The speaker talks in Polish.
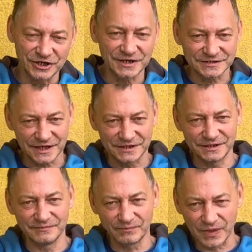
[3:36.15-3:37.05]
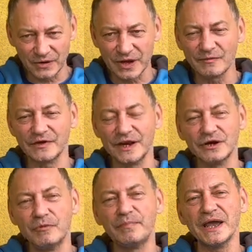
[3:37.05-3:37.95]
Jest taki, no ja mówię na
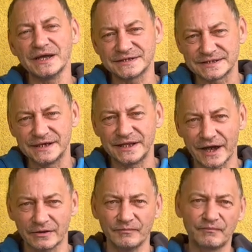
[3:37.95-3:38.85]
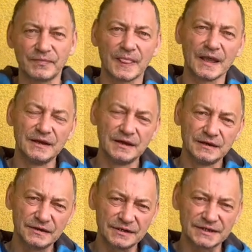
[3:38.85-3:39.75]
niego pajac z gitarą.
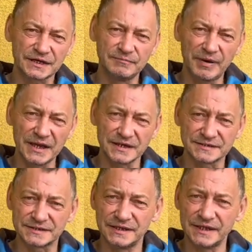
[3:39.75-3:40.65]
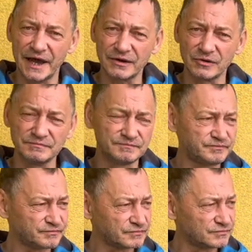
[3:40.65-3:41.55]
To jest taki pajac z gitarą,
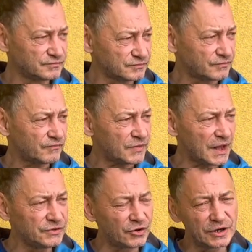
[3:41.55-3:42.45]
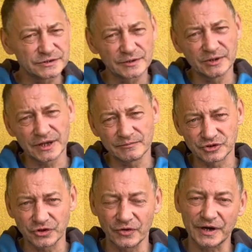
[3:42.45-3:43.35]
trochę sobie tam
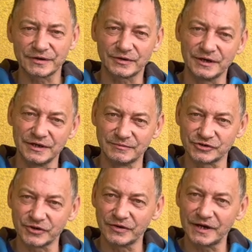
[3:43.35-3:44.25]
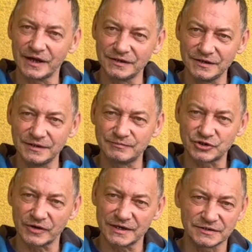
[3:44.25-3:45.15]
brzdąka, trochę nie brzdąka i
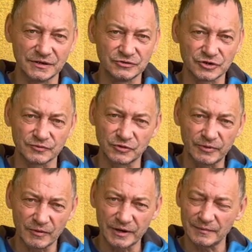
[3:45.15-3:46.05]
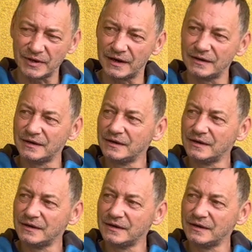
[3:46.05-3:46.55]
przy okazji ludziom dupę obrabia.